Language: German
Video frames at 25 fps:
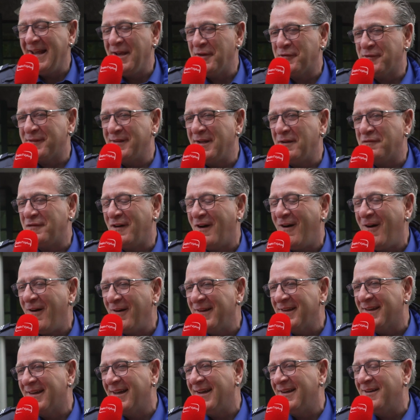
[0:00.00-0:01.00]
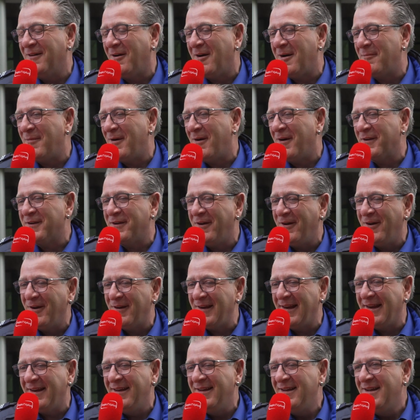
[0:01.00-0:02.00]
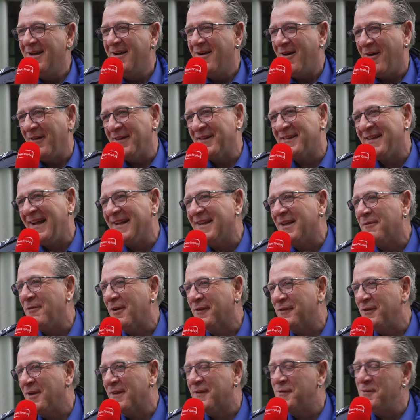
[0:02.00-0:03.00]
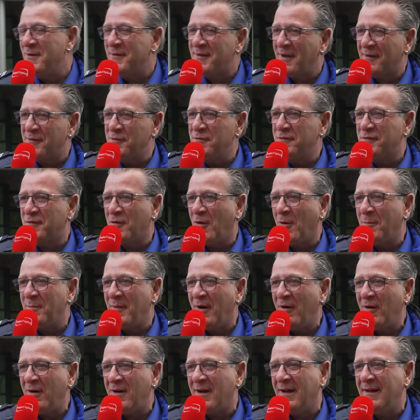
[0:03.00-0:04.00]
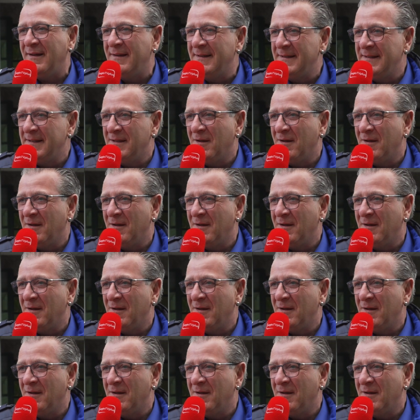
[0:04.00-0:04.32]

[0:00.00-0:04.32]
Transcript: ersten Erfahrungen, nach ein paar Jahren, habe ich gesagt, ich werde noch eine Zusatzaufgabe machen.